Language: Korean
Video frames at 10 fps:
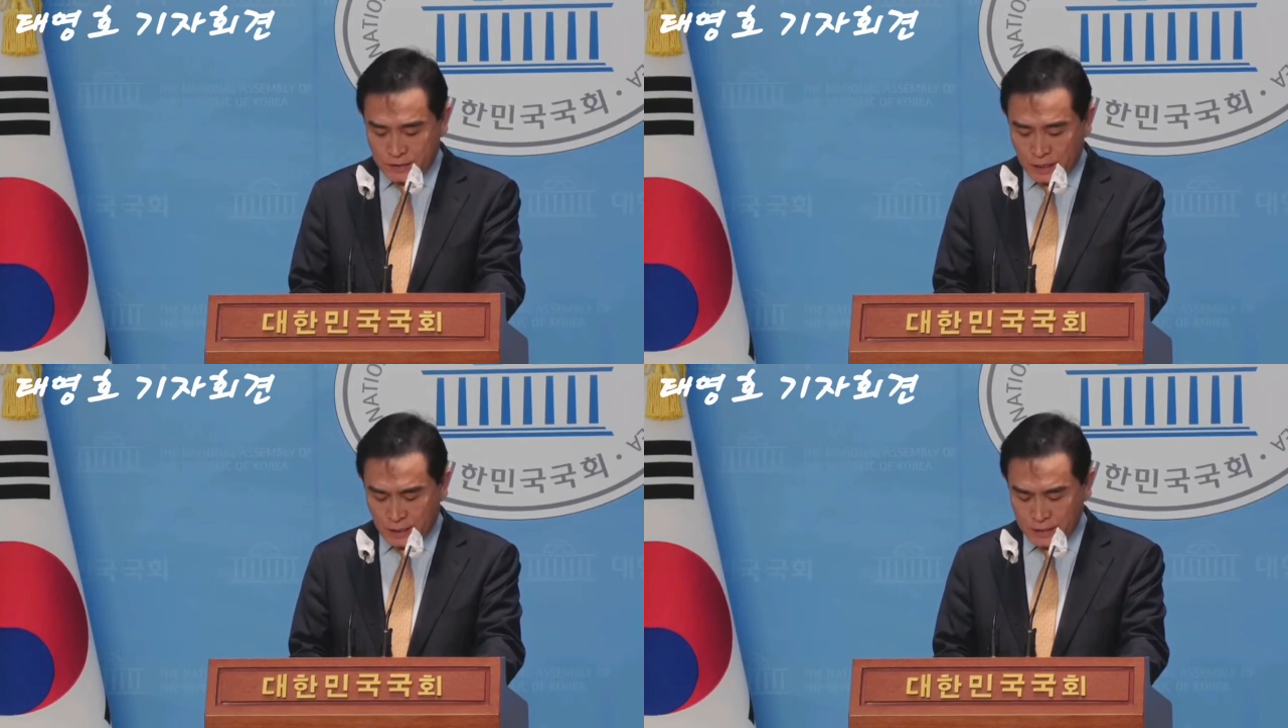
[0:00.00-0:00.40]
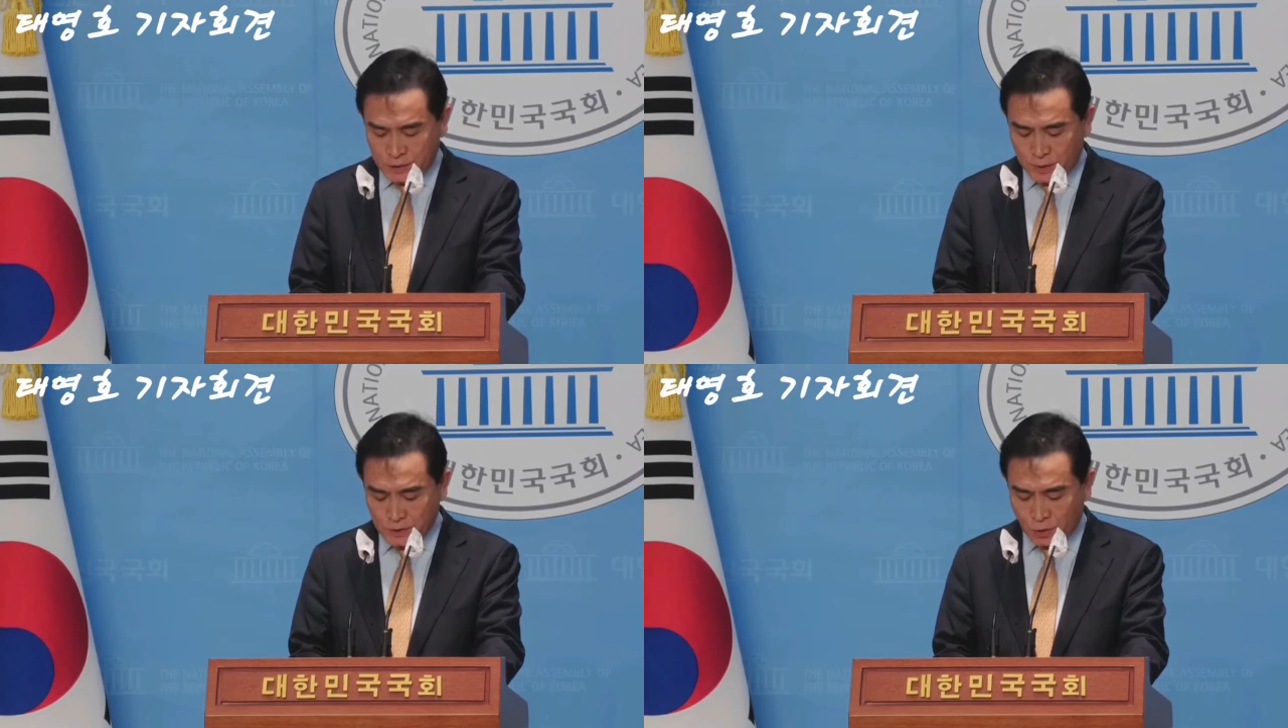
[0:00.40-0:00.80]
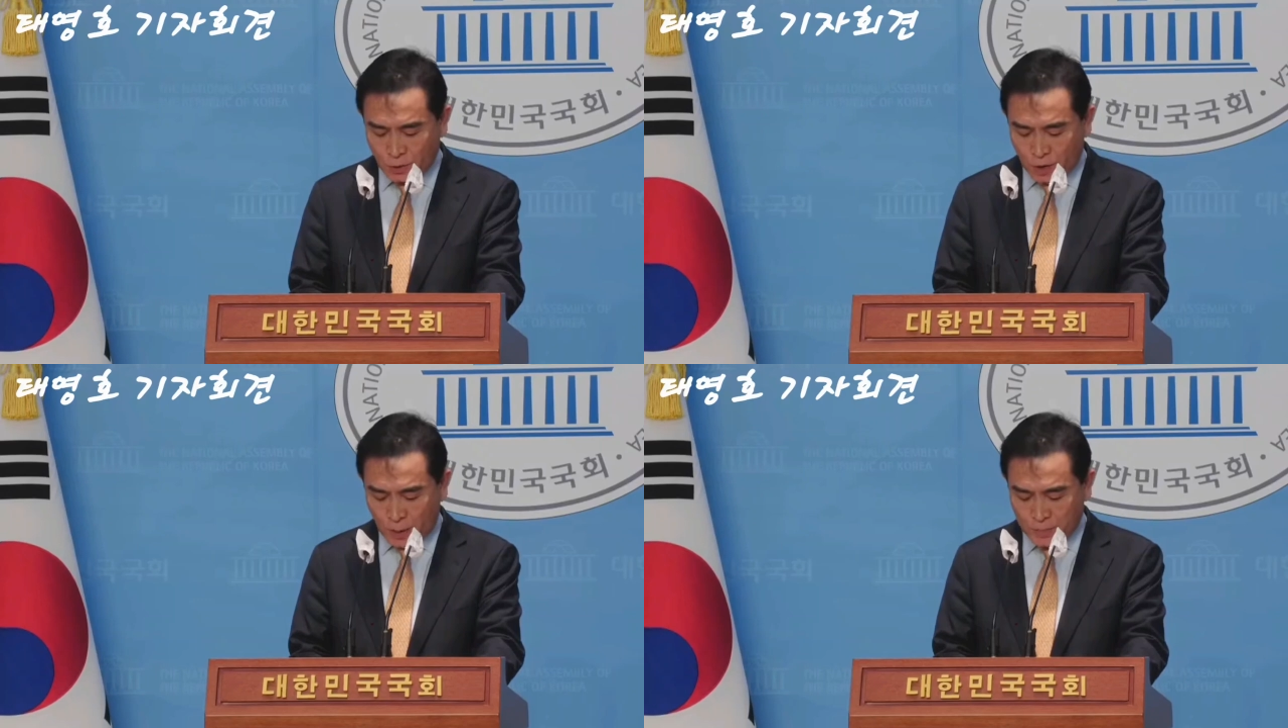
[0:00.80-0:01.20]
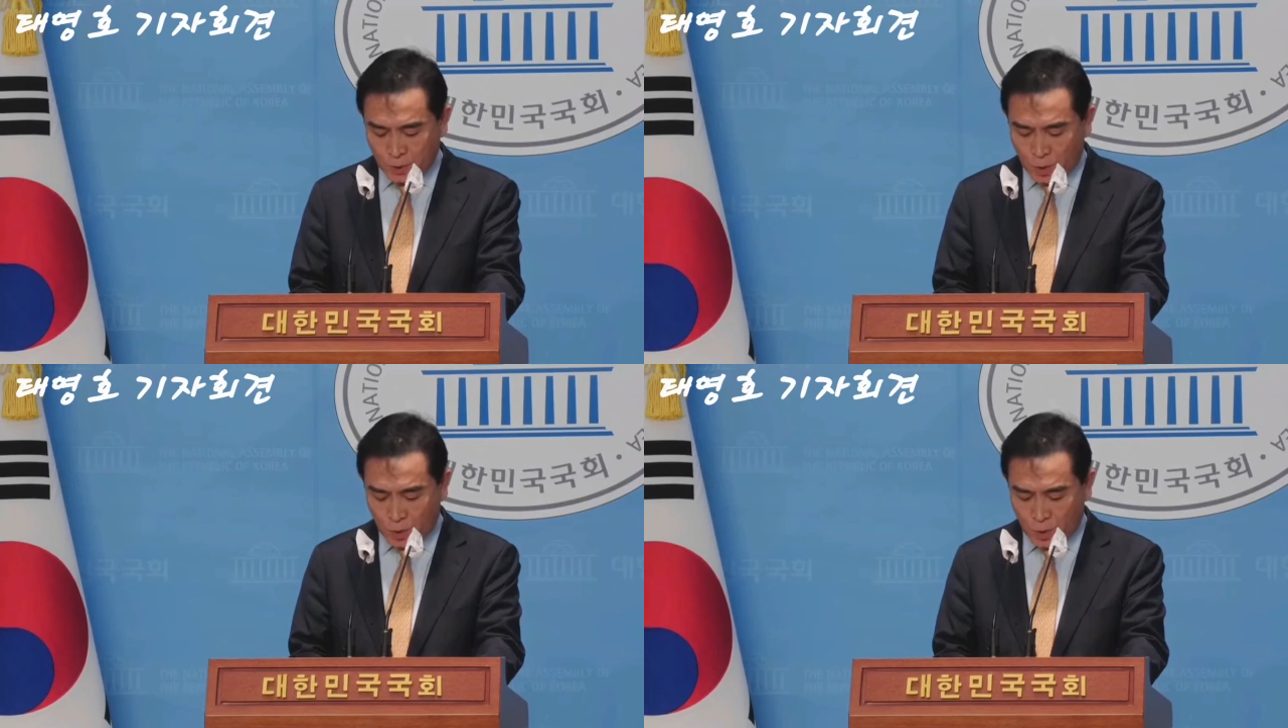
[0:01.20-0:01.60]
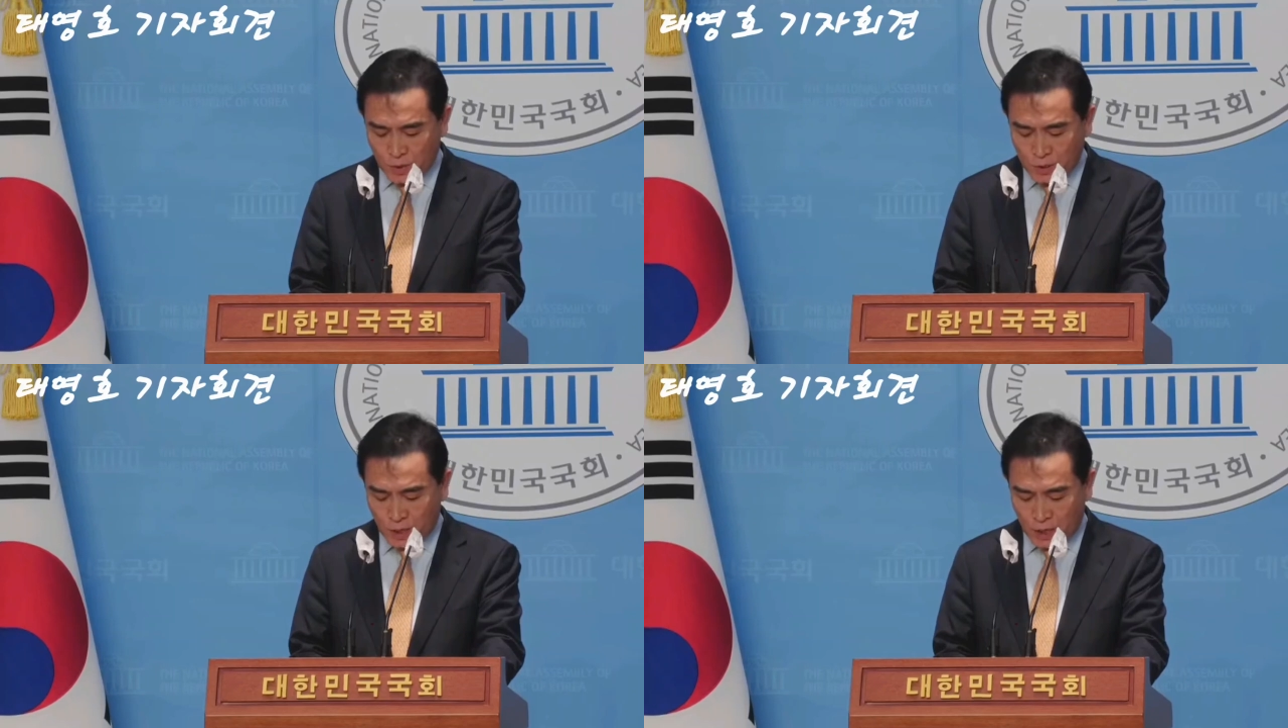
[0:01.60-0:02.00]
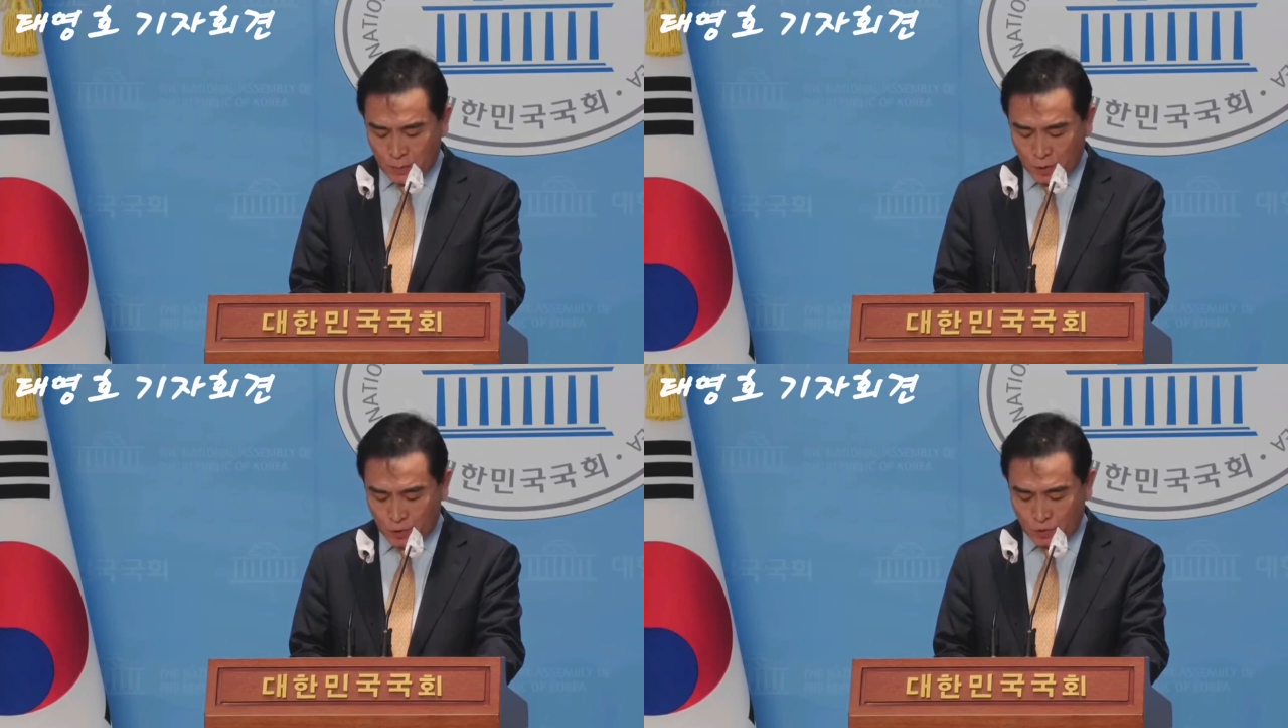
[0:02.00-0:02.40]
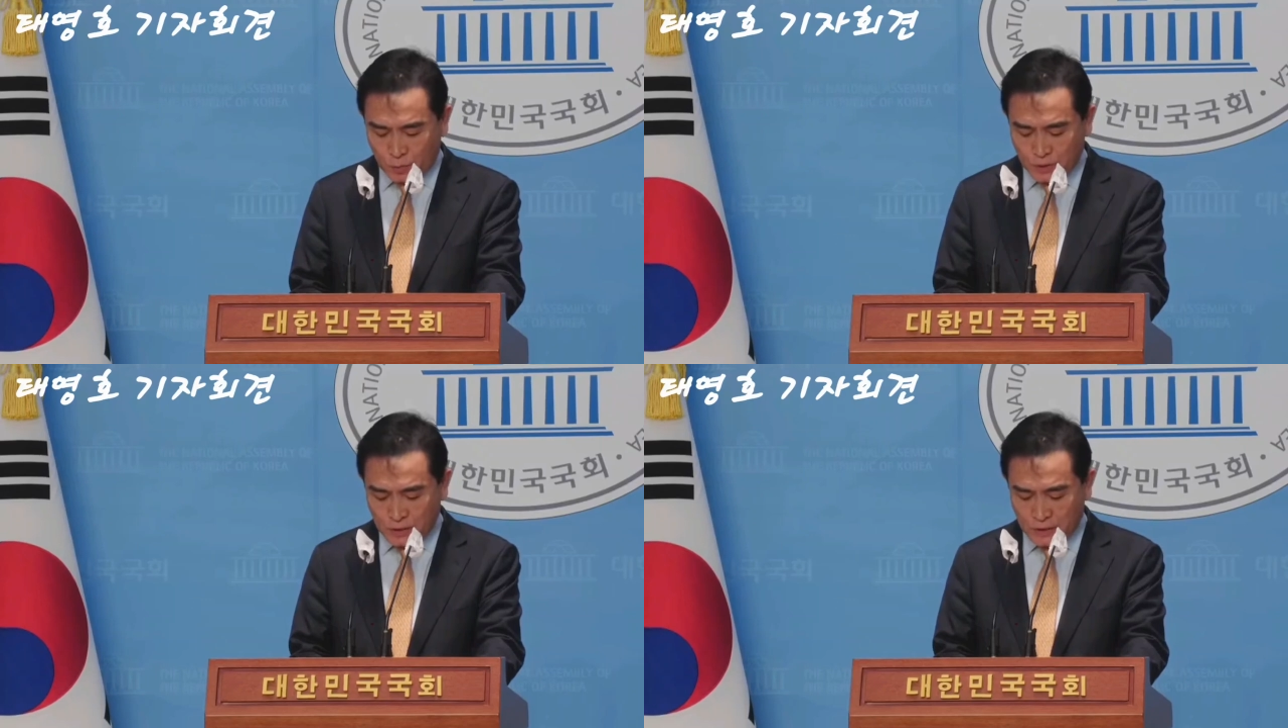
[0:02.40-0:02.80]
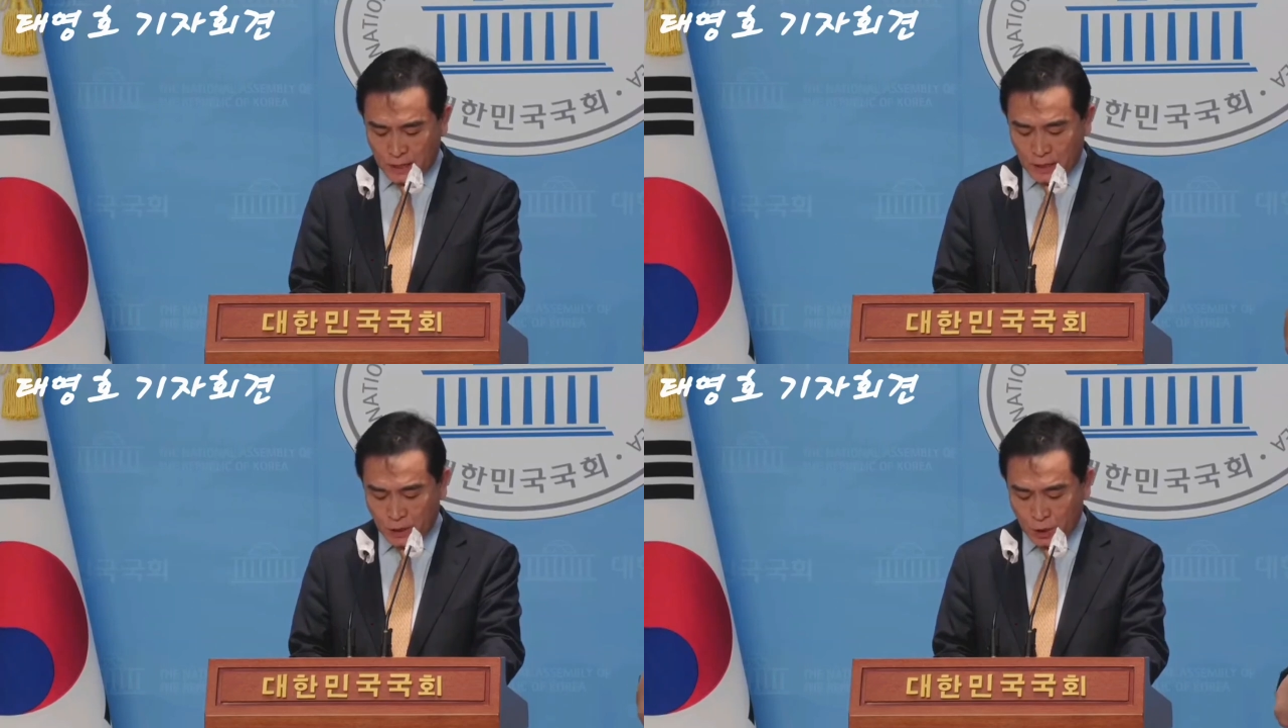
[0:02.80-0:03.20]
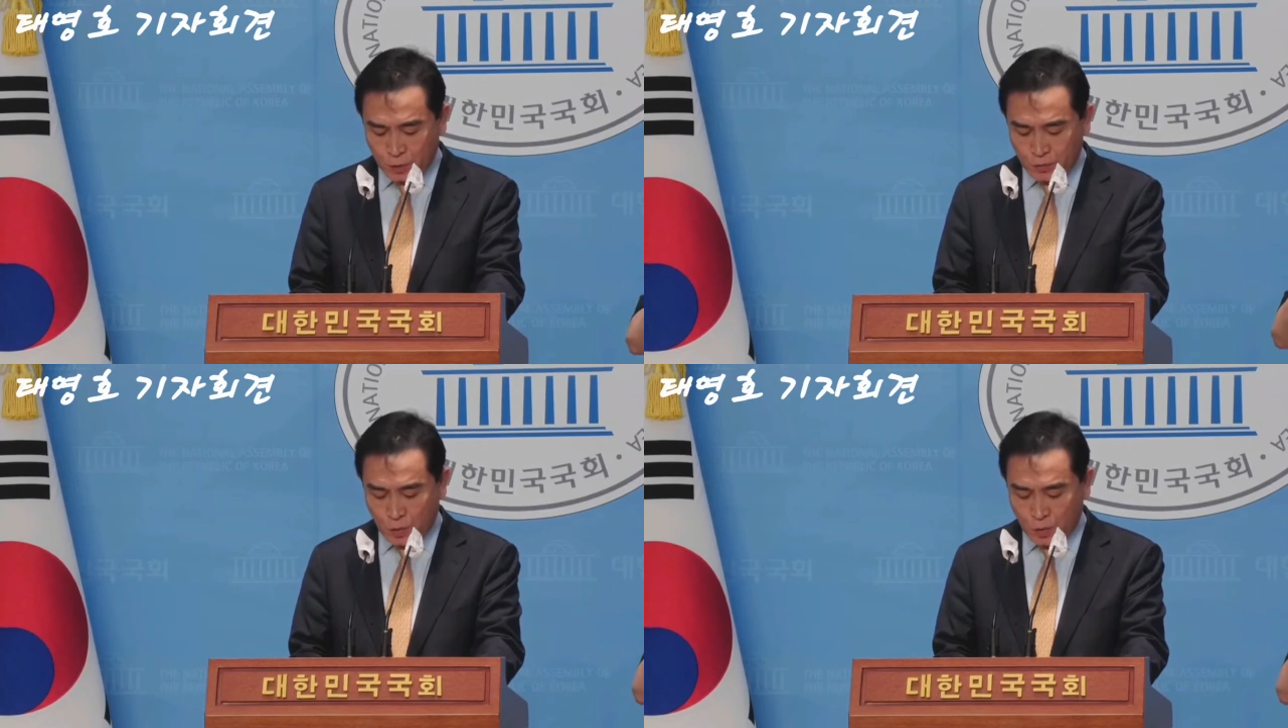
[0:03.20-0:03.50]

지난해 지방선거를 앞두고 예비 후보들이 낸